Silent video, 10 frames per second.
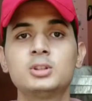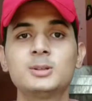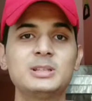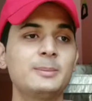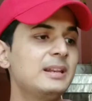
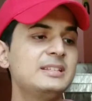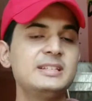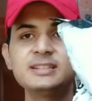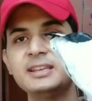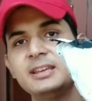सबसे पहली
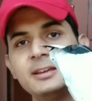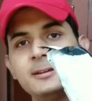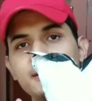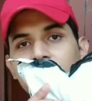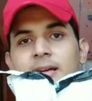चीज़ है ये
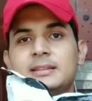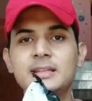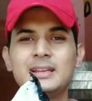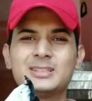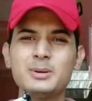आई
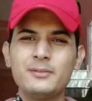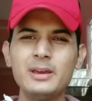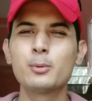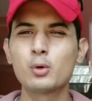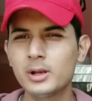थिंक इसमें वे
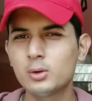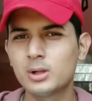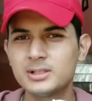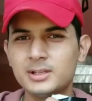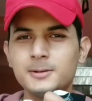प्रोटीन
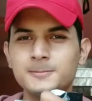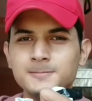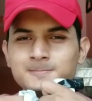होना चाहिए